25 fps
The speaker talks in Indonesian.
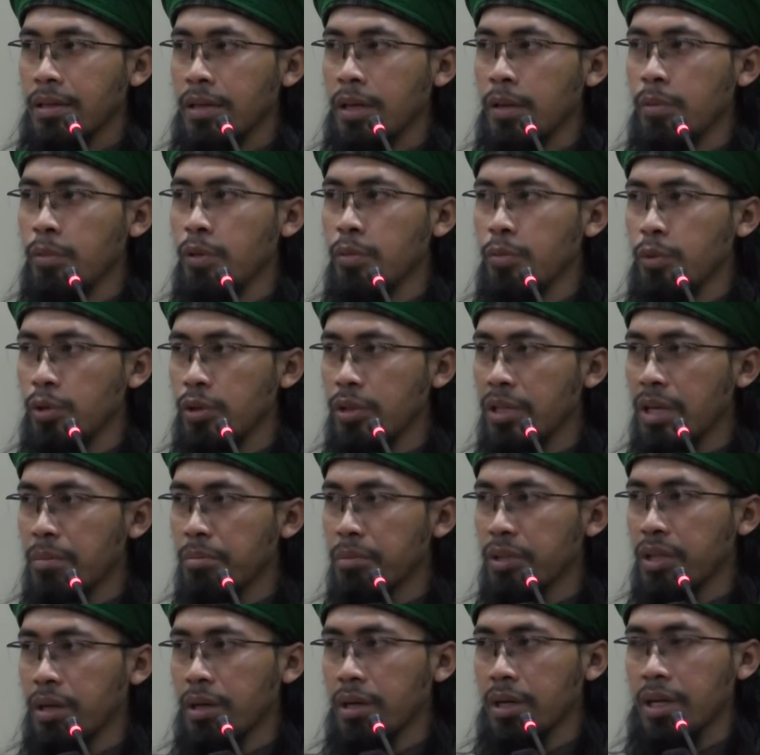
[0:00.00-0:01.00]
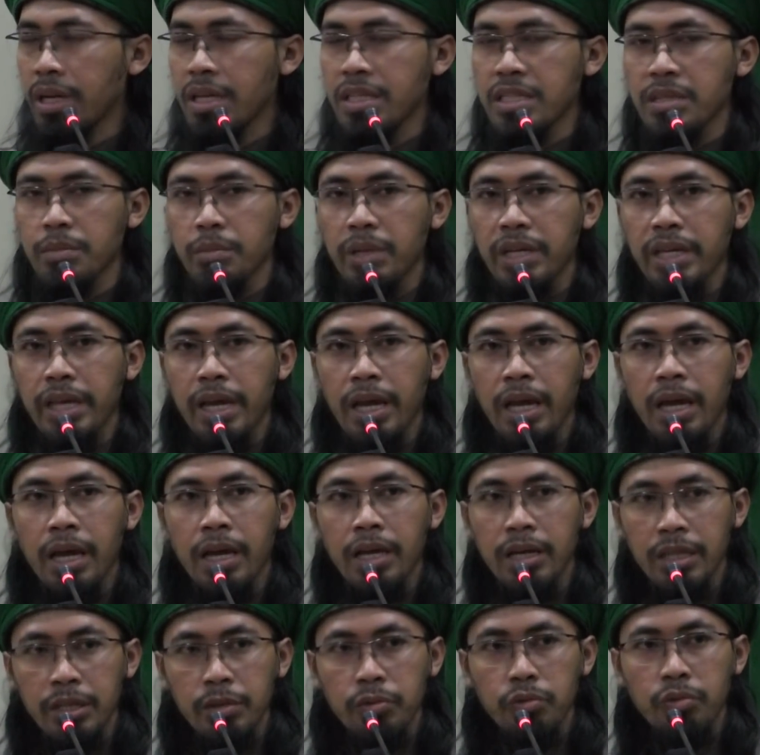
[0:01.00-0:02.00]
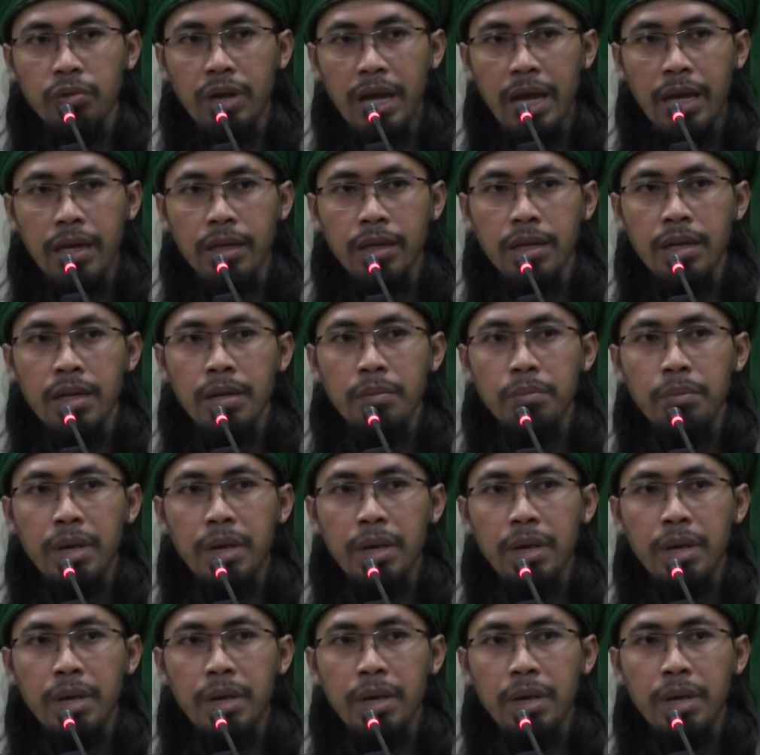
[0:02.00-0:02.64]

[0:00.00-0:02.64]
Ibnu Muljam terkenal sebagai ahli Quran.